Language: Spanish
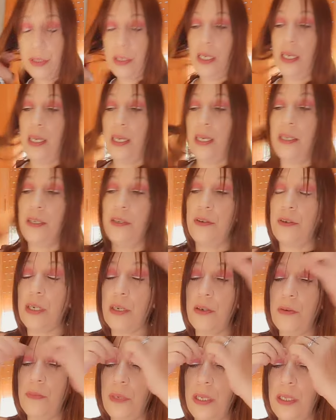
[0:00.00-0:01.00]
eh, yo
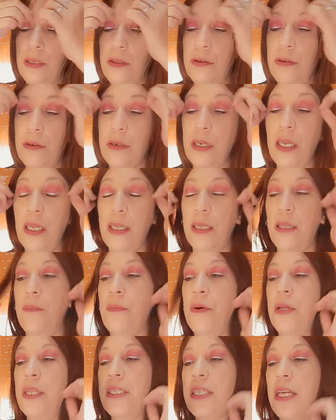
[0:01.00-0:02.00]
recomiendo que te
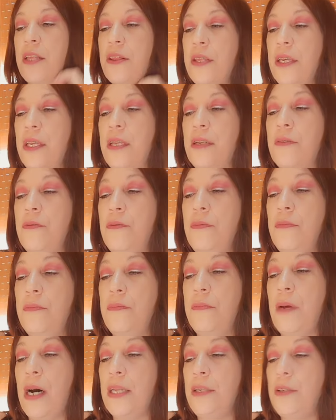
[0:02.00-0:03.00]
puedas hacer
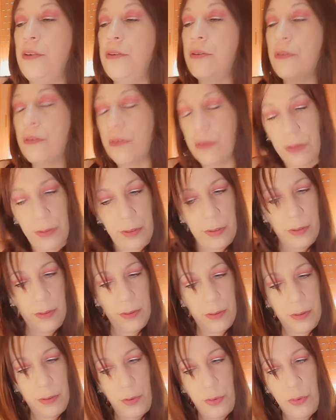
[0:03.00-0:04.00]
un baño
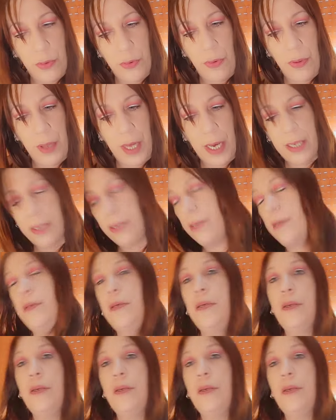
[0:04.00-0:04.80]
con ruda